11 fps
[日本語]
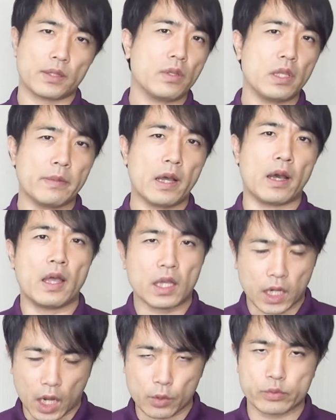例えば
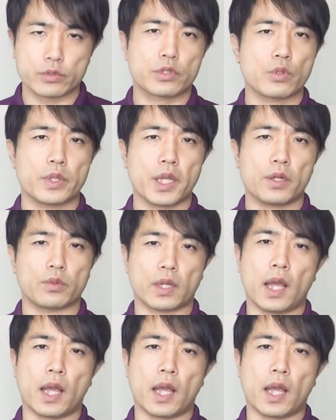花粉症であると